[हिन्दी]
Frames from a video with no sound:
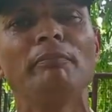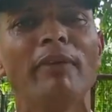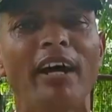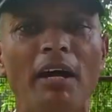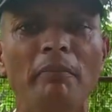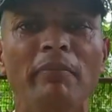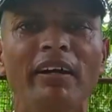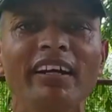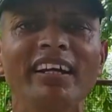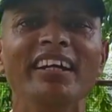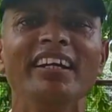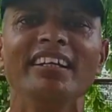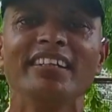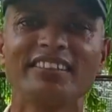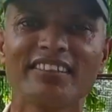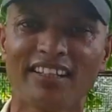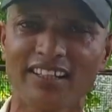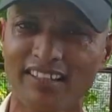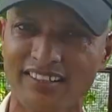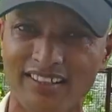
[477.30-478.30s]
है बहम है
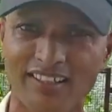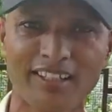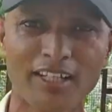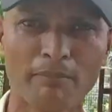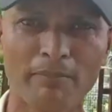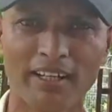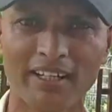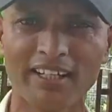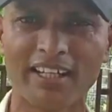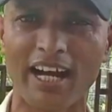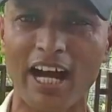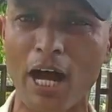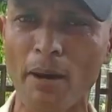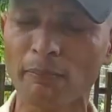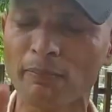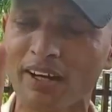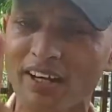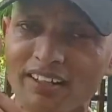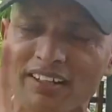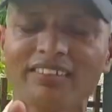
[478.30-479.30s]
इस तरह का डर ना पाले
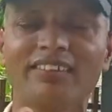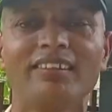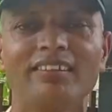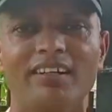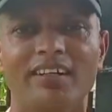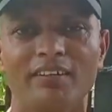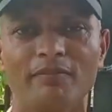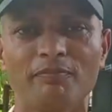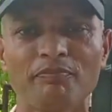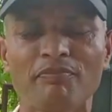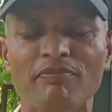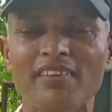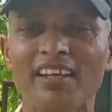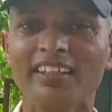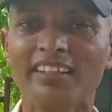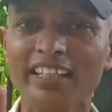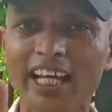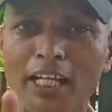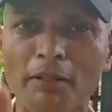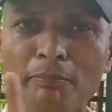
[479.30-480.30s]
आपका रक्तदान
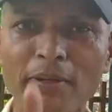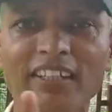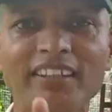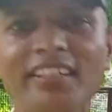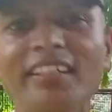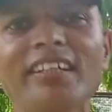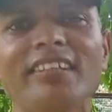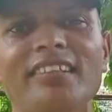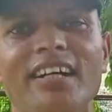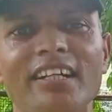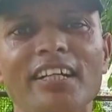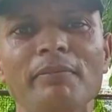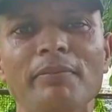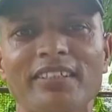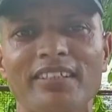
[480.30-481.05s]
एक व्यक्ति की जान नहीं